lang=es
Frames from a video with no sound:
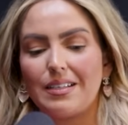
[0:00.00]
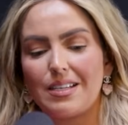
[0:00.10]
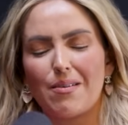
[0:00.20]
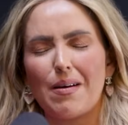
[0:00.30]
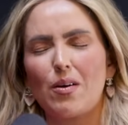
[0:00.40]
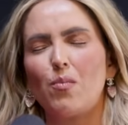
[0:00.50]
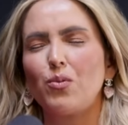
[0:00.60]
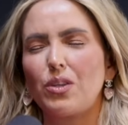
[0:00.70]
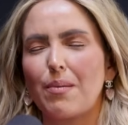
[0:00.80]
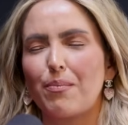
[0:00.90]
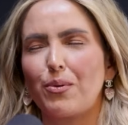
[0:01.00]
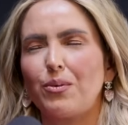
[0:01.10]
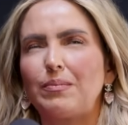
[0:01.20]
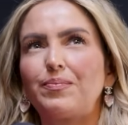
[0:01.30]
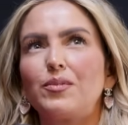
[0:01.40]
llevaba como un
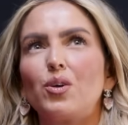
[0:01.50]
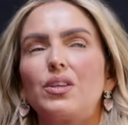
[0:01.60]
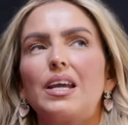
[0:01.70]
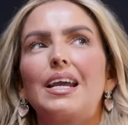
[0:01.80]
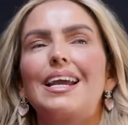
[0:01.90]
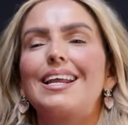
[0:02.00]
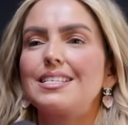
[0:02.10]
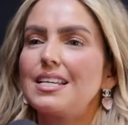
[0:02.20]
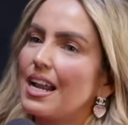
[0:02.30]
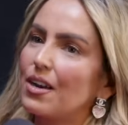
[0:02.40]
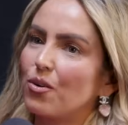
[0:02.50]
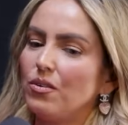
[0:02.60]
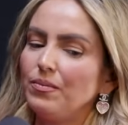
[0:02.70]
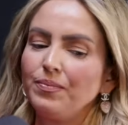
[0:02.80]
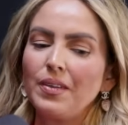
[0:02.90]
tiempo donde quería hacer
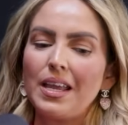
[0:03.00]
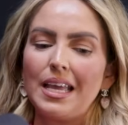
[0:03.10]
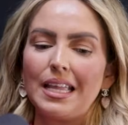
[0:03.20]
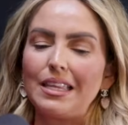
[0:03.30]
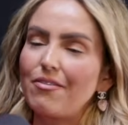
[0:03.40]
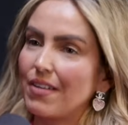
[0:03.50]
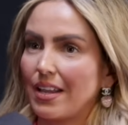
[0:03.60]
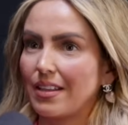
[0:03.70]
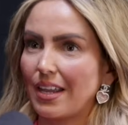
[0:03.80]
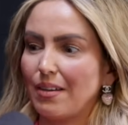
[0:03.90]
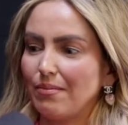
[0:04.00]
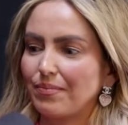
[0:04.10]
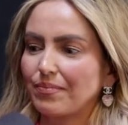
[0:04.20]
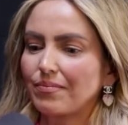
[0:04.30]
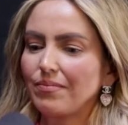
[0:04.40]
algo diferente,
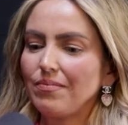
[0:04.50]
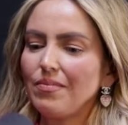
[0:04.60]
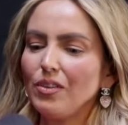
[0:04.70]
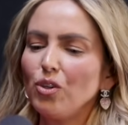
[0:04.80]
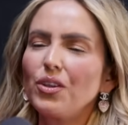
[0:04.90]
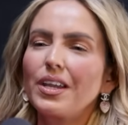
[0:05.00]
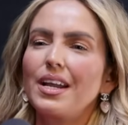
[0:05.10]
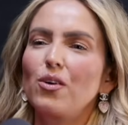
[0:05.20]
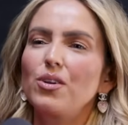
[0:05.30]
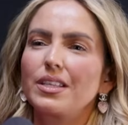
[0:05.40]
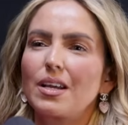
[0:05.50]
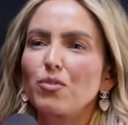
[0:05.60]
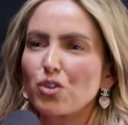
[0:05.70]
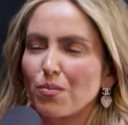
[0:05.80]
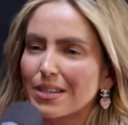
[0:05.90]
donde quería conectar
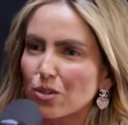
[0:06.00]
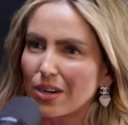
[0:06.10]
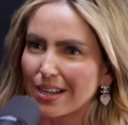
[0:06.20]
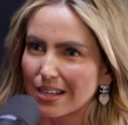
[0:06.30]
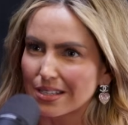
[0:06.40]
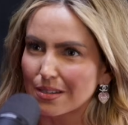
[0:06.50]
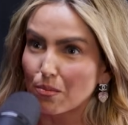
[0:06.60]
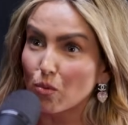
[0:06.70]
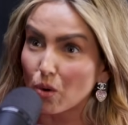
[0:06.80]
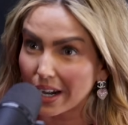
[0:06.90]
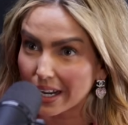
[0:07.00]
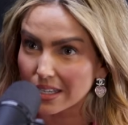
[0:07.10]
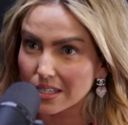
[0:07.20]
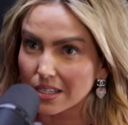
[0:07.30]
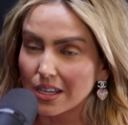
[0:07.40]
mucho más con las
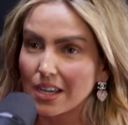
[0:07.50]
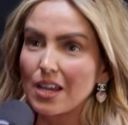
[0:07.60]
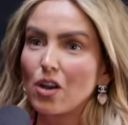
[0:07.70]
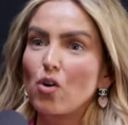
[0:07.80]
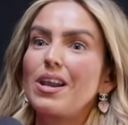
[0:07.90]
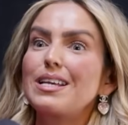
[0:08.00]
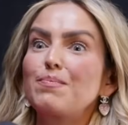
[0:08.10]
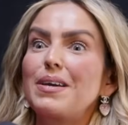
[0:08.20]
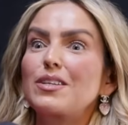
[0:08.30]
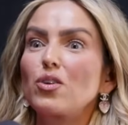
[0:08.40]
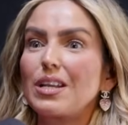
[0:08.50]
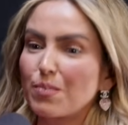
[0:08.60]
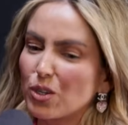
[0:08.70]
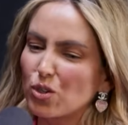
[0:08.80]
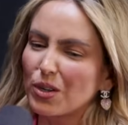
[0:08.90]
mujeres, con las personas,
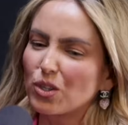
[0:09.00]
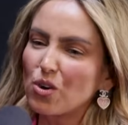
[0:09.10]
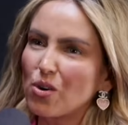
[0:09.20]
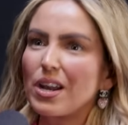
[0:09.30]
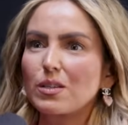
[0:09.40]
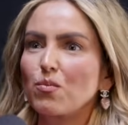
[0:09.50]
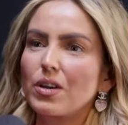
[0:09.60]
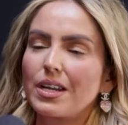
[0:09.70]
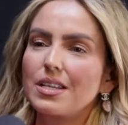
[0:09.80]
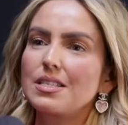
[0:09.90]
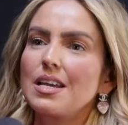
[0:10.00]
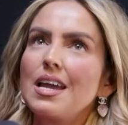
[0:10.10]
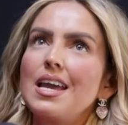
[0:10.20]
pero sobre todo con las mujeres,